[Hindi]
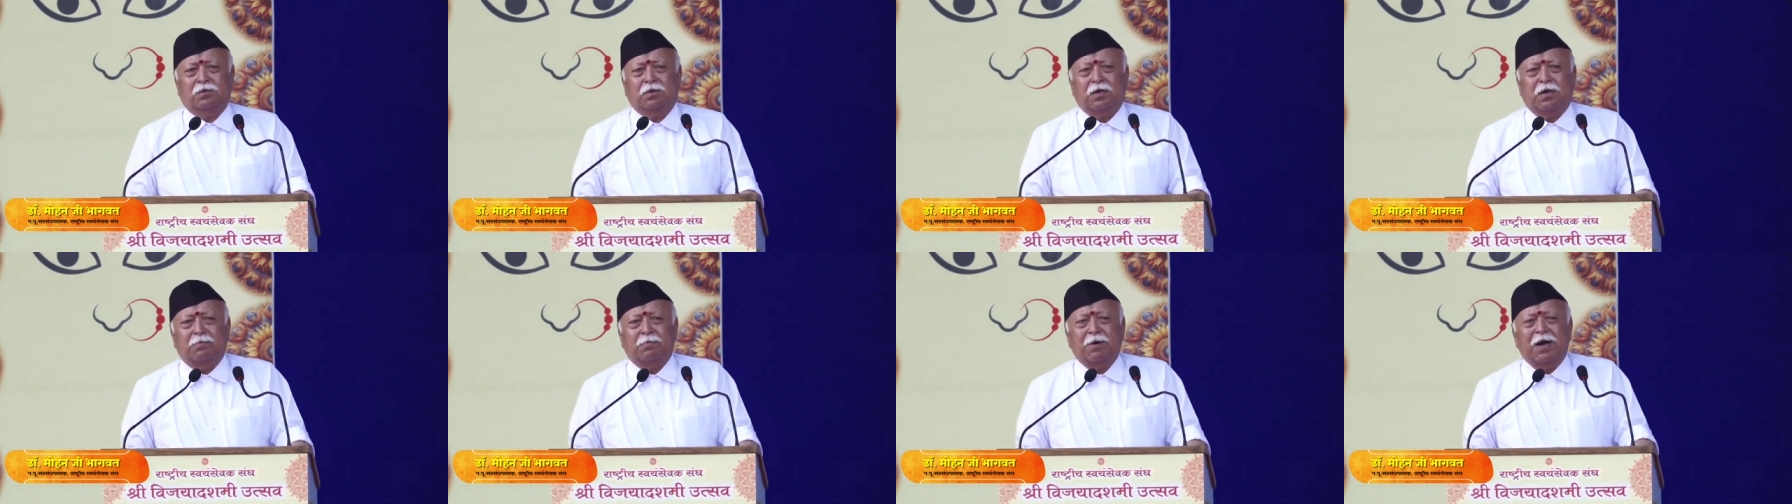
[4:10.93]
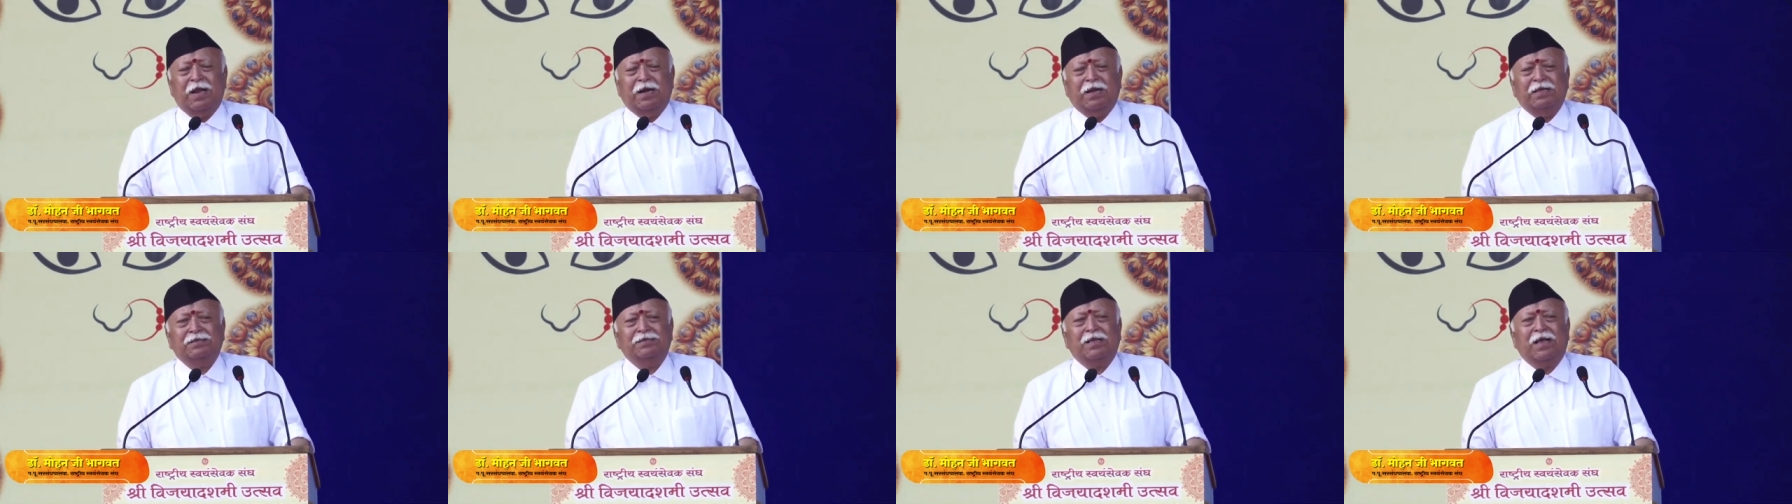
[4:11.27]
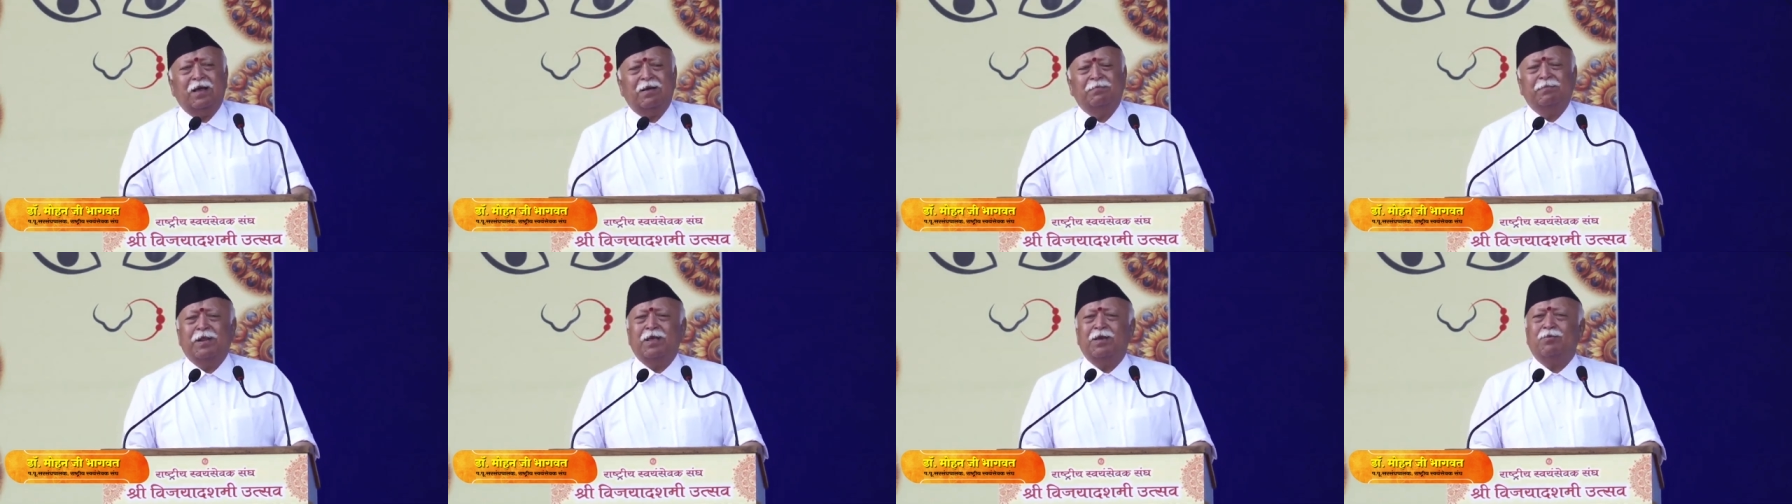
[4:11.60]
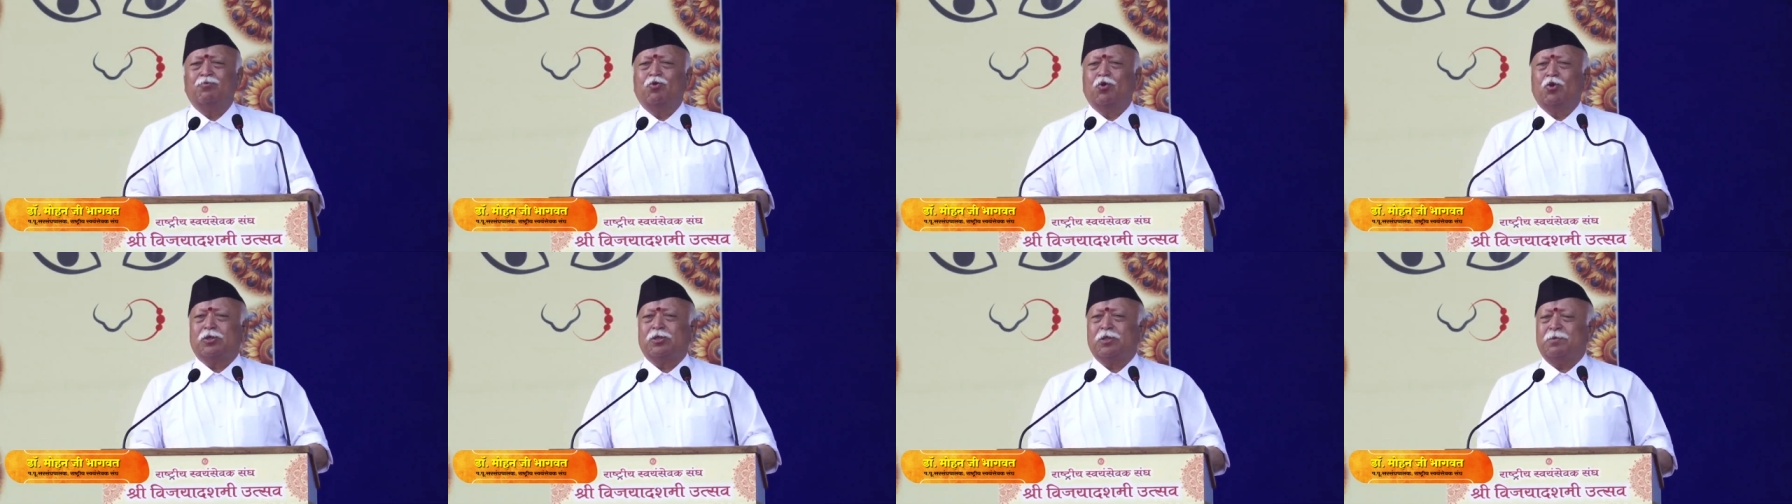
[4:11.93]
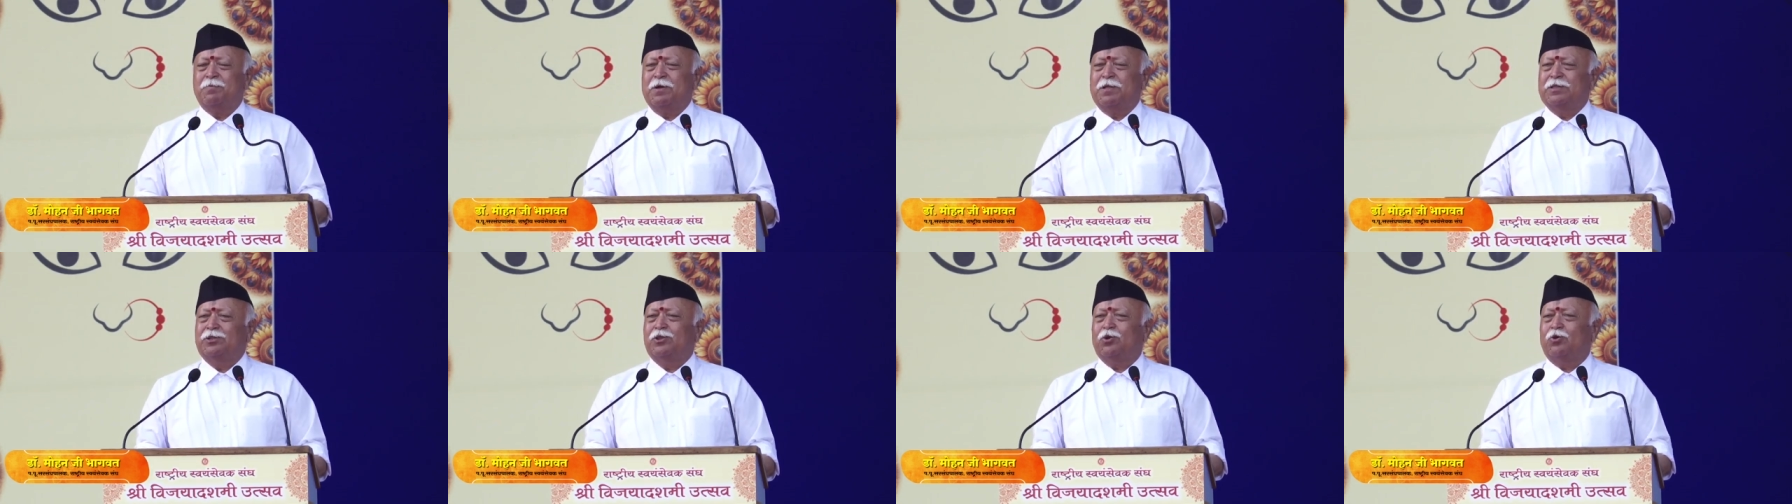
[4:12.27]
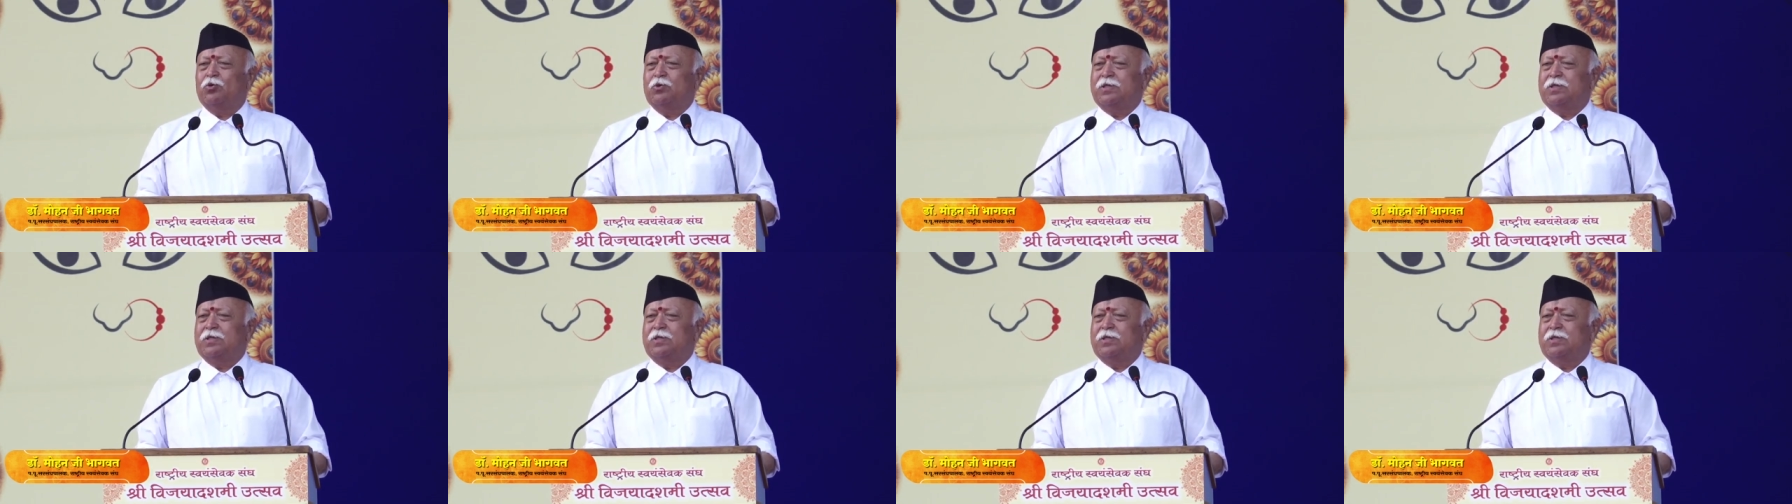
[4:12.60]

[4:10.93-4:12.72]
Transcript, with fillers: हमारे सामने मूर्तिमंत तो